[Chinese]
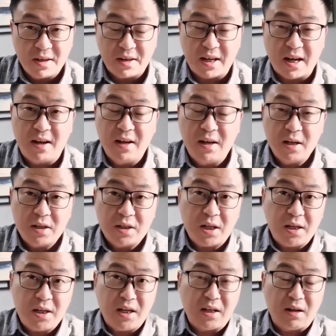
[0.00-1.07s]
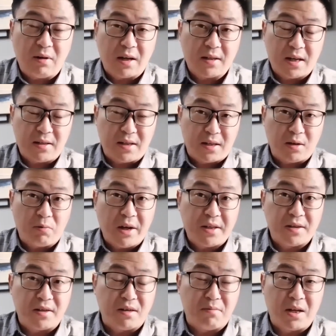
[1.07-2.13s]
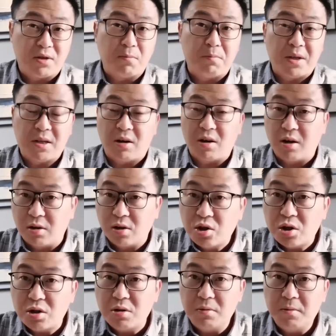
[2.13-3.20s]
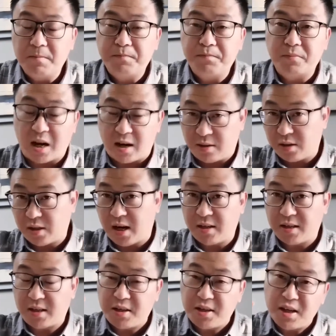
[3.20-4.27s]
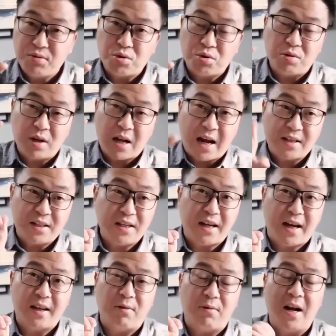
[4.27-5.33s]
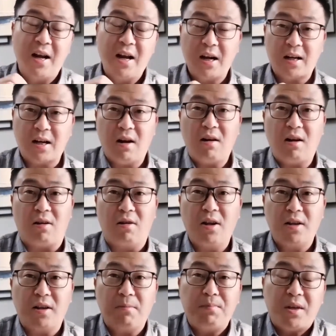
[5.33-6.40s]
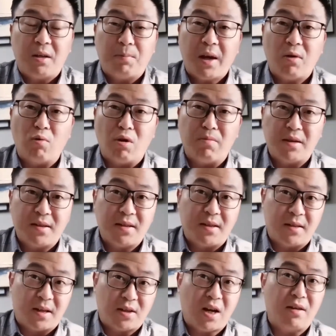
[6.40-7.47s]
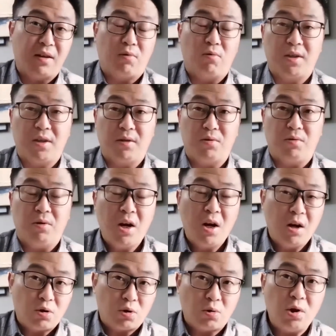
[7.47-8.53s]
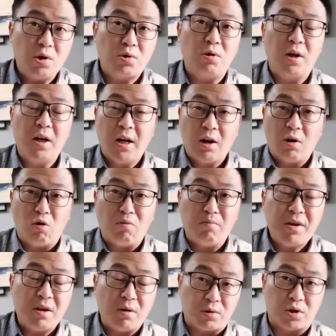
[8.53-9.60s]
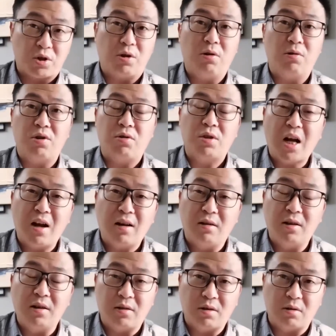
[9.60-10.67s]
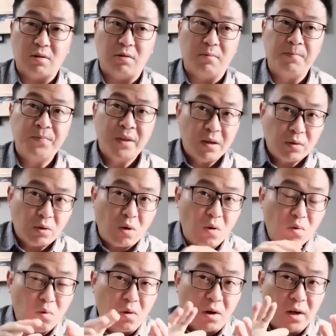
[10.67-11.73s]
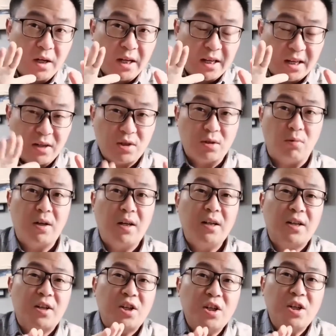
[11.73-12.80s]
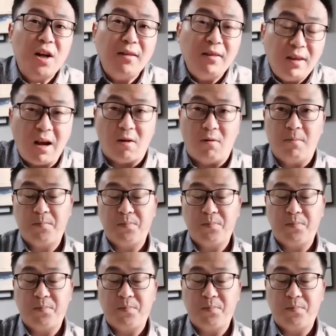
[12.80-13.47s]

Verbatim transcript: 你看这个音的话，在你的位置里面就比较合适。它这个音区拉进来的话，刚好能匹配我们自己在唱的过程中，所以说我们有时候去唱歌的时候，通过一首歌的声调，